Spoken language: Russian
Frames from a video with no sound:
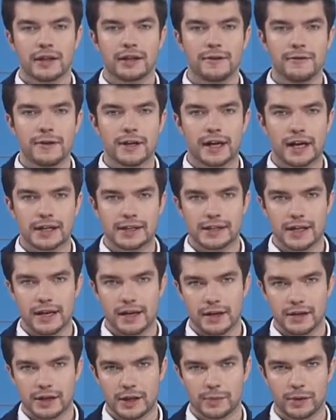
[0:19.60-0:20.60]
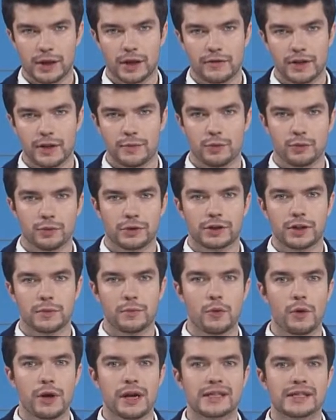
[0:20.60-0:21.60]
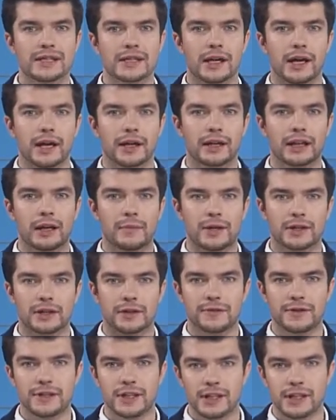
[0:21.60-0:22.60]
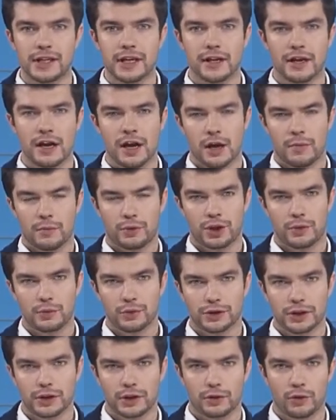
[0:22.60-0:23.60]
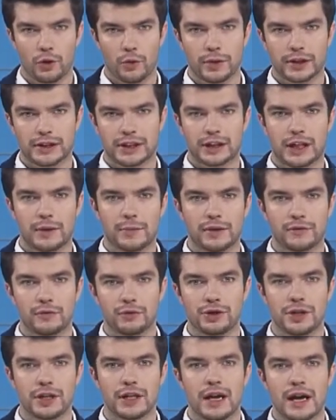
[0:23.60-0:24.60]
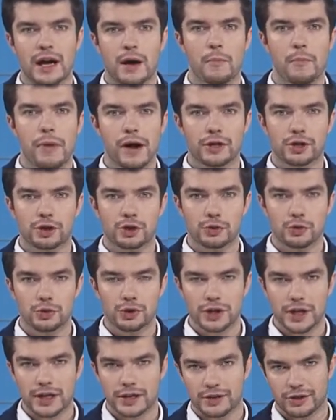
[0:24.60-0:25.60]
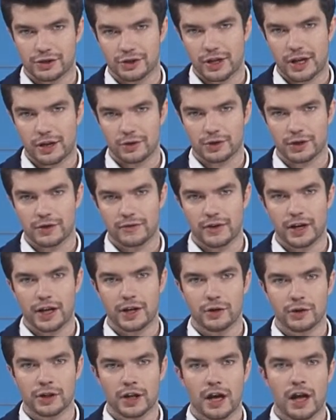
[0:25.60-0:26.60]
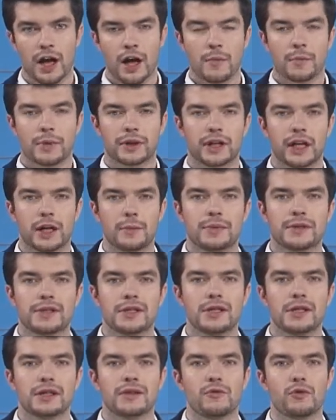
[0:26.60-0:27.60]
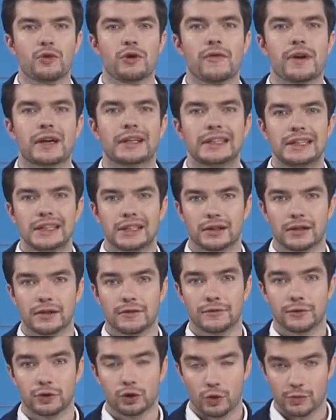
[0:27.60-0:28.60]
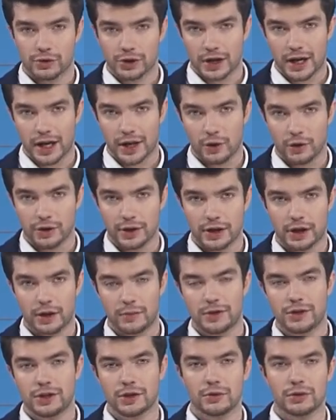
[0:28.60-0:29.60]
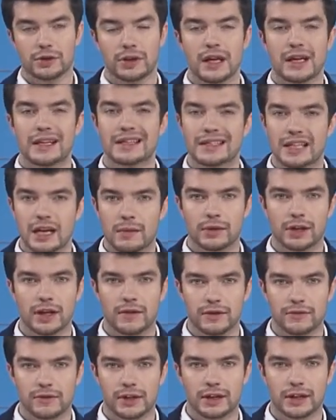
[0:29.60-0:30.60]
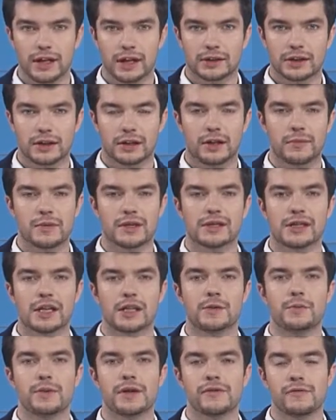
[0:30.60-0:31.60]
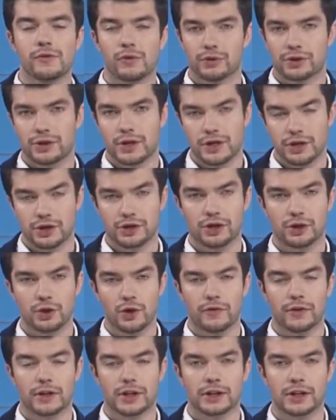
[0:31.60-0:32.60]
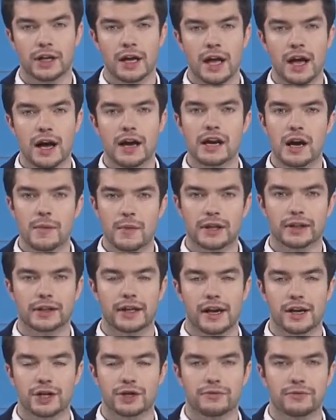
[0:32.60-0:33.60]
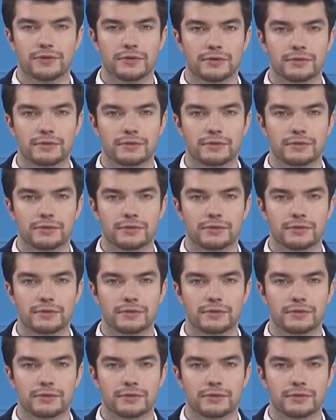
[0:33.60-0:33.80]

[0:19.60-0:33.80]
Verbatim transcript: Две котельные, тепловые пункты, более 40 километров сетей. Почему целый комплекс, отапливающий большую часть Нижегородского района, продали по цене двух квартир в том же районе, комментирует зам главного редактора «Коммерсант Приволжья» Нижний Новгород Роман Кряжев